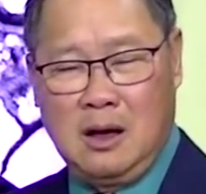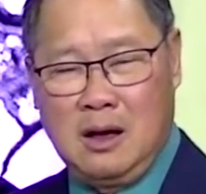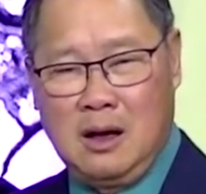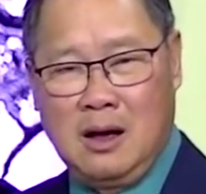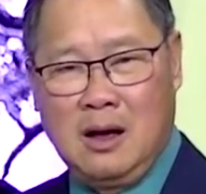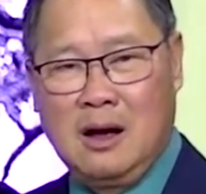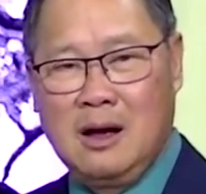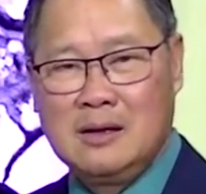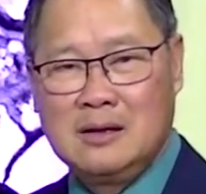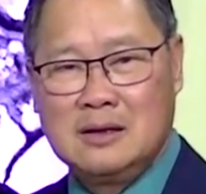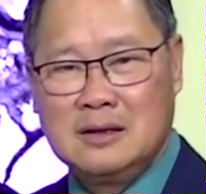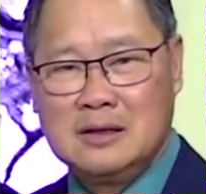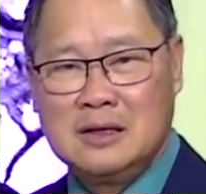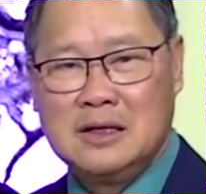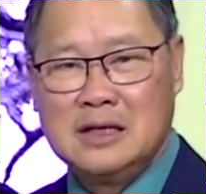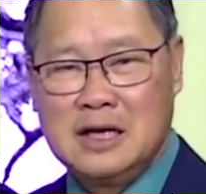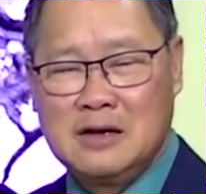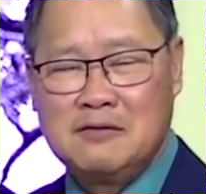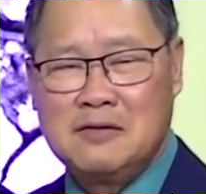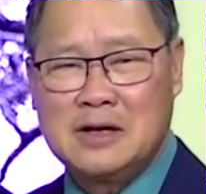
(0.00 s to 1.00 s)
ờ, những
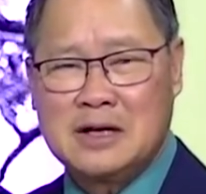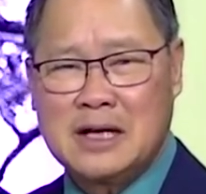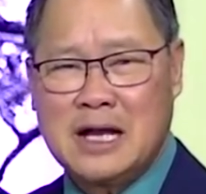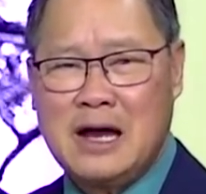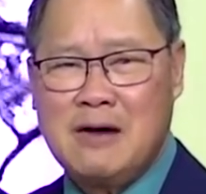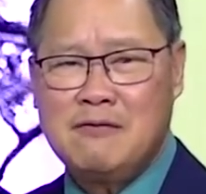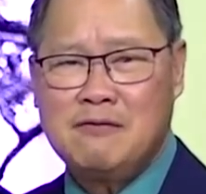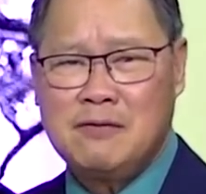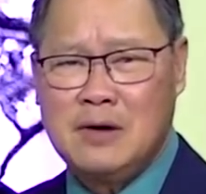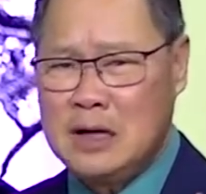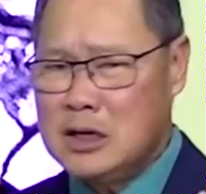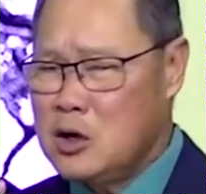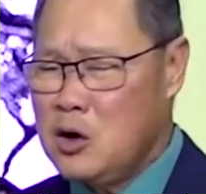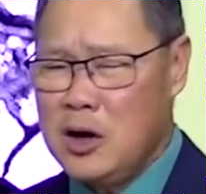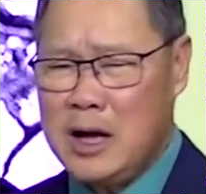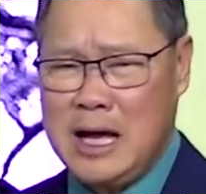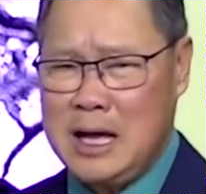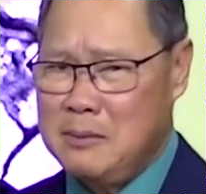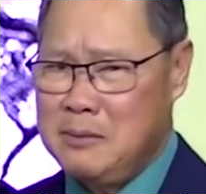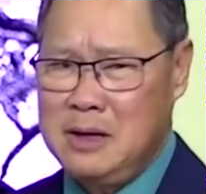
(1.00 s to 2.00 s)
người dân Việt Nam vẫn
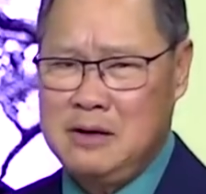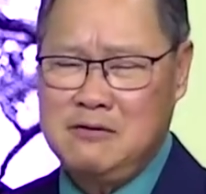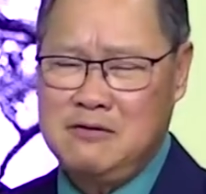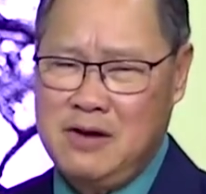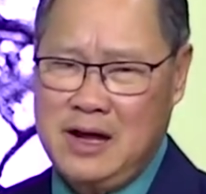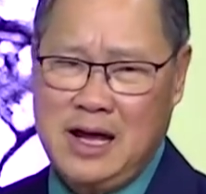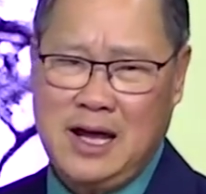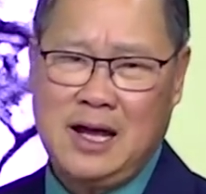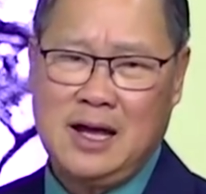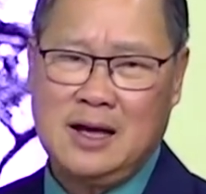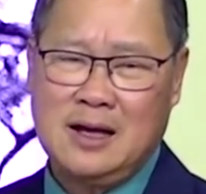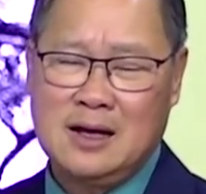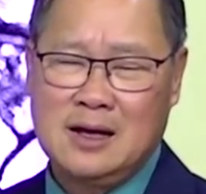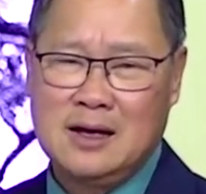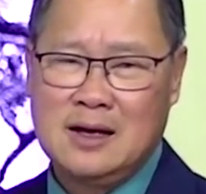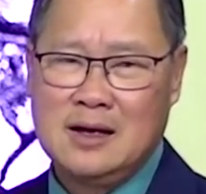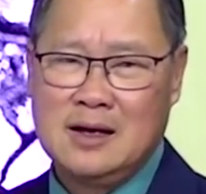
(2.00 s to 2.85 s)
còn ăn bánh vẽ